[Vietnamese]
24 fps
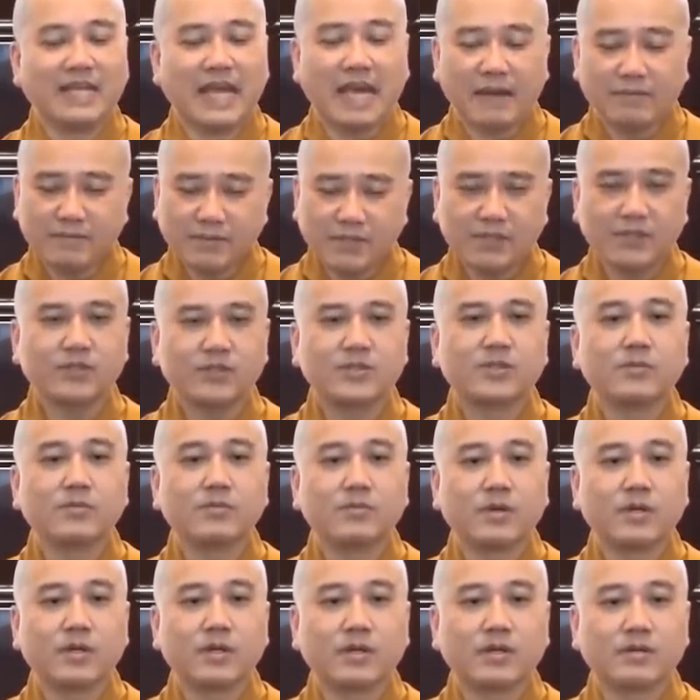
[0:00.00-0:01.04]
giảm đường
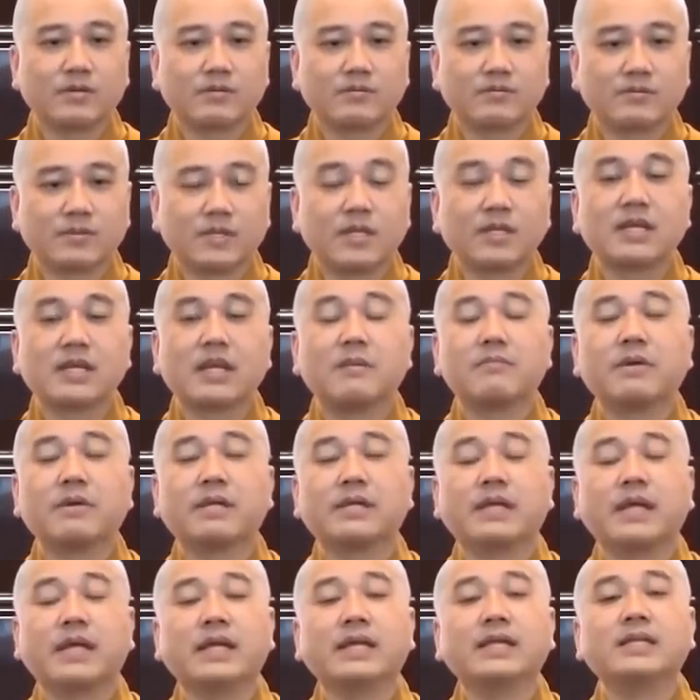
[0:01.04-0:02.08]
chút rồi đó. Tức là
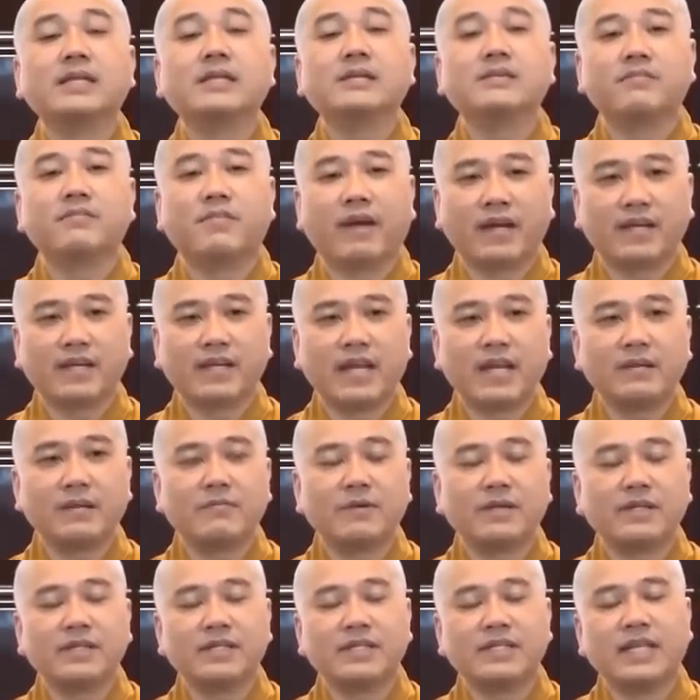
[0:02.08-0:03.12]
mình nghĩ như vậy để
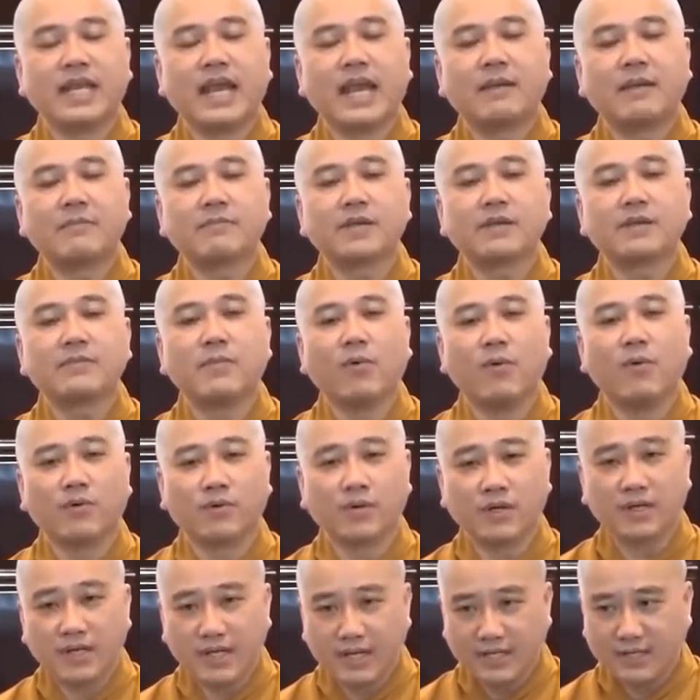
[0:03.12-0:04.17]
mình giảm cái
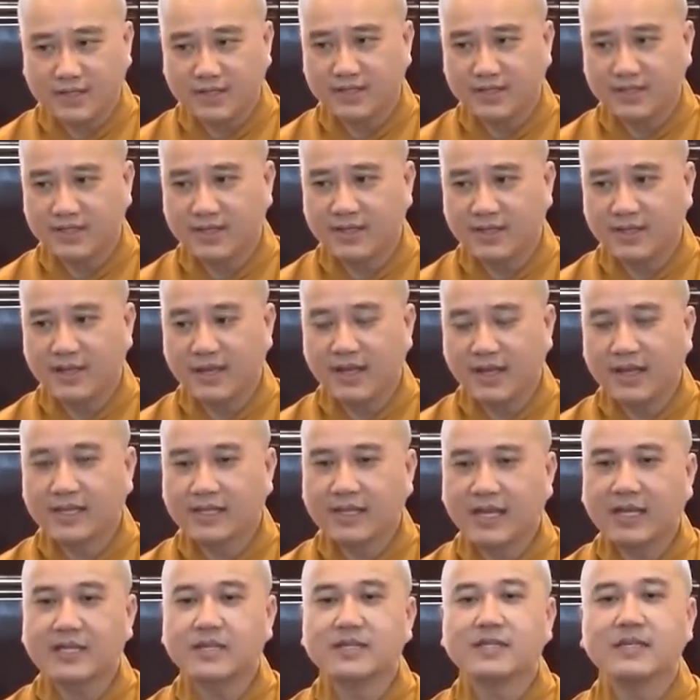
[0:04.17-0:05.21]
buồn đó đi.
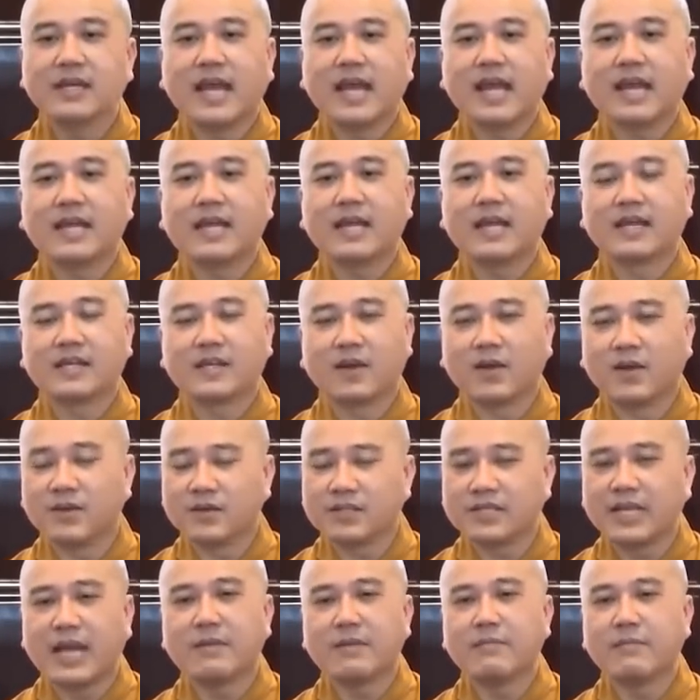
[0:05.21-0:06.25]
Cái thứ hai là
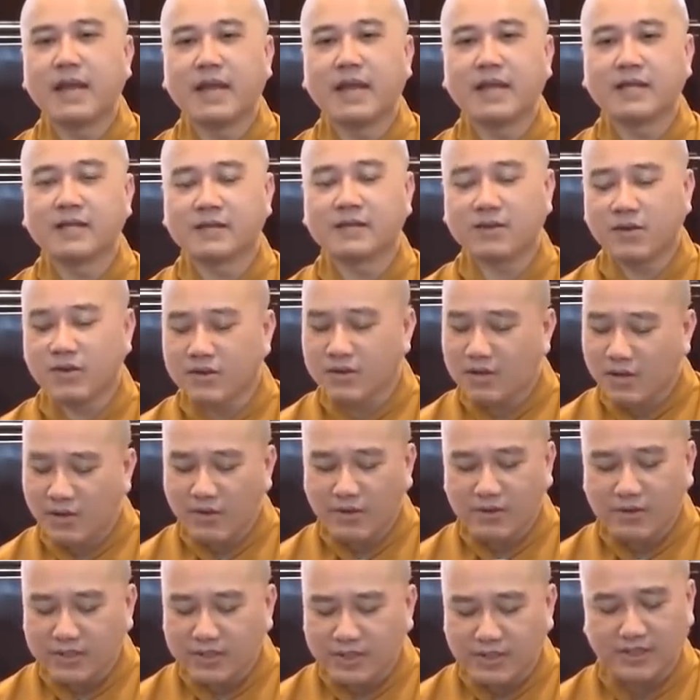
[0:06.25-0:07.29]
thôi cha mẹ có
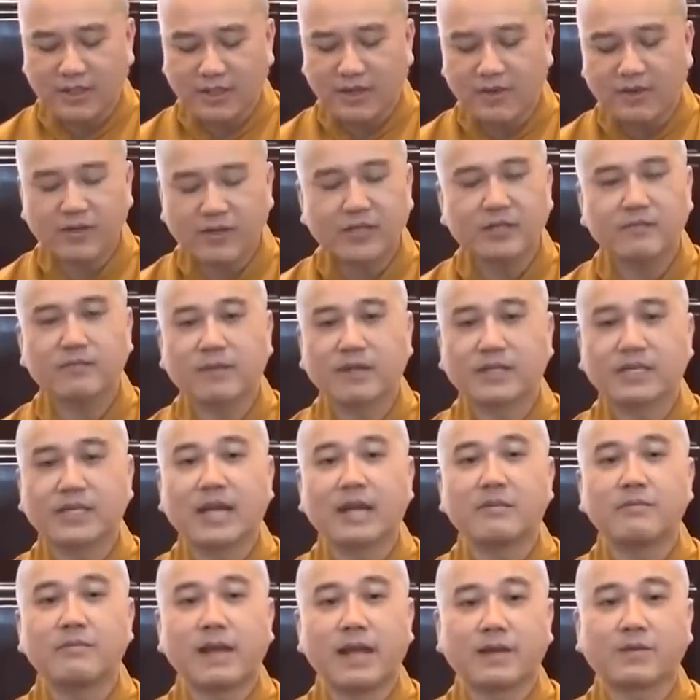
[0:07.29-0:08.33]
nói gì nói, nhưng mà
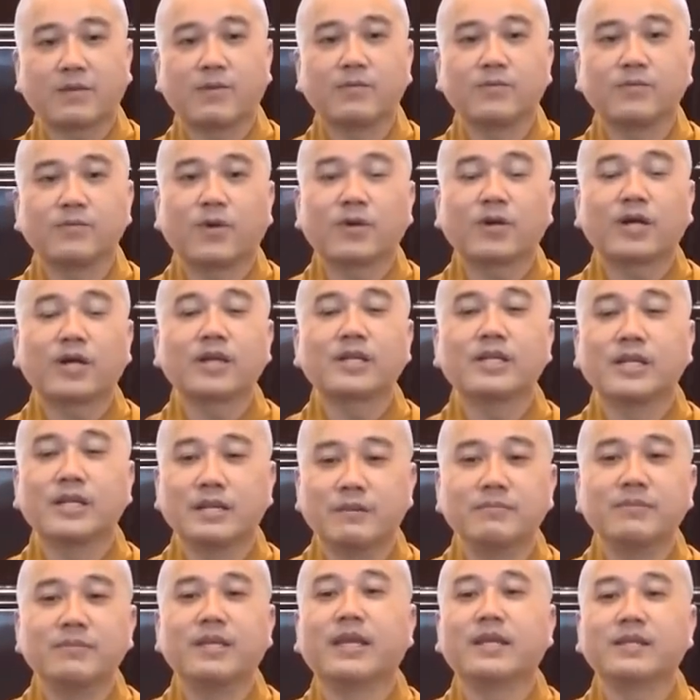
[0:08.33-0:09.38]
cha mẹ cũng có cái
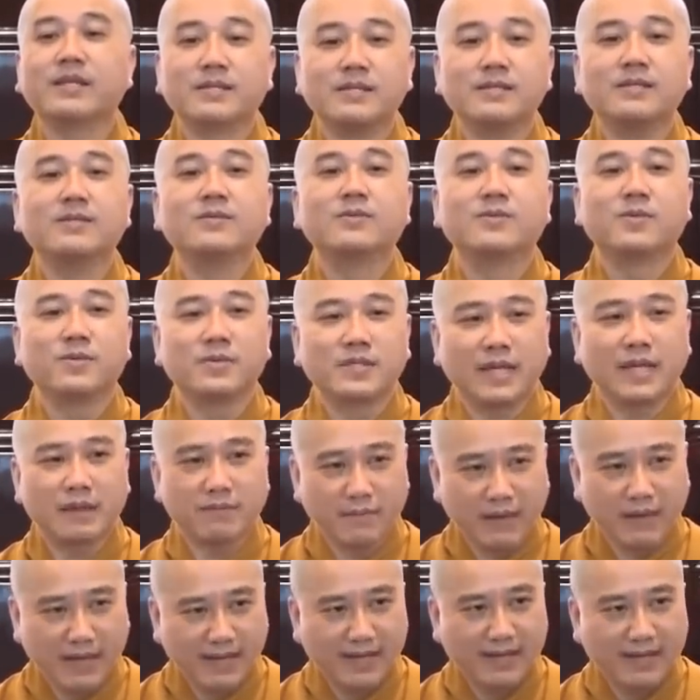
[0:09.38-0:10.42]
điểm dễ thương của
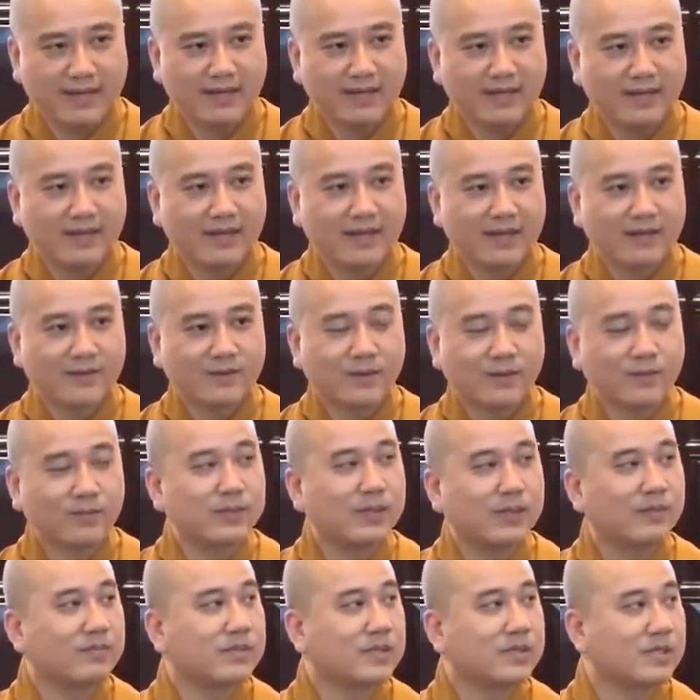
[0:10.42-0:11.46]
cha mẹ.
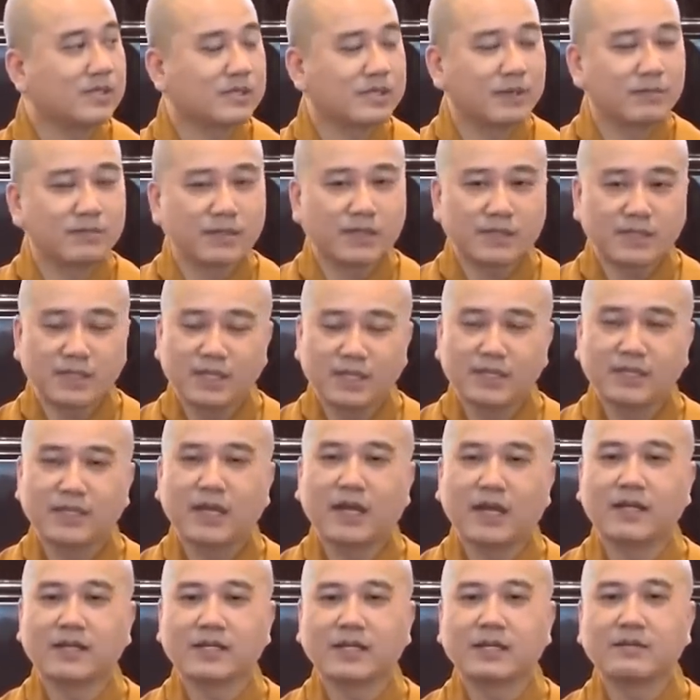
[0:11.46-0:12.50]
Cũng giống như trong cái
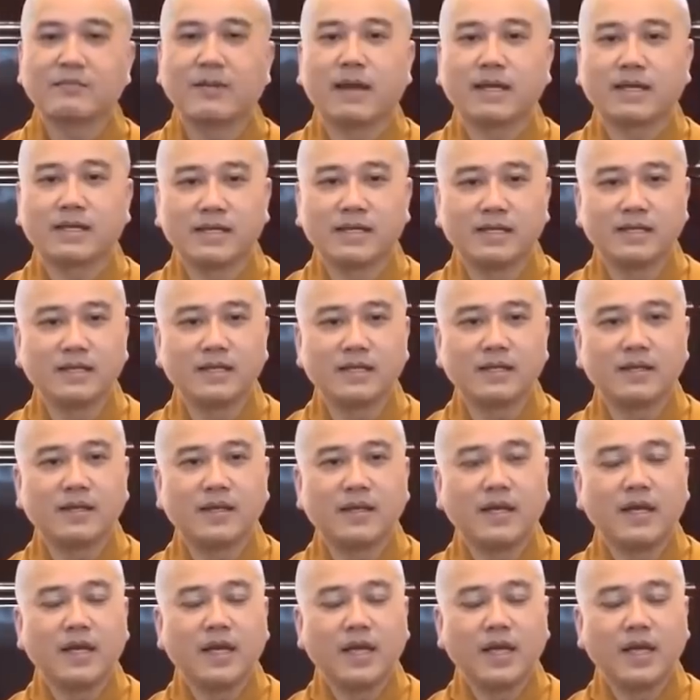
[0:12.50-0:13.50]
tinh thần cái bài kinh đó,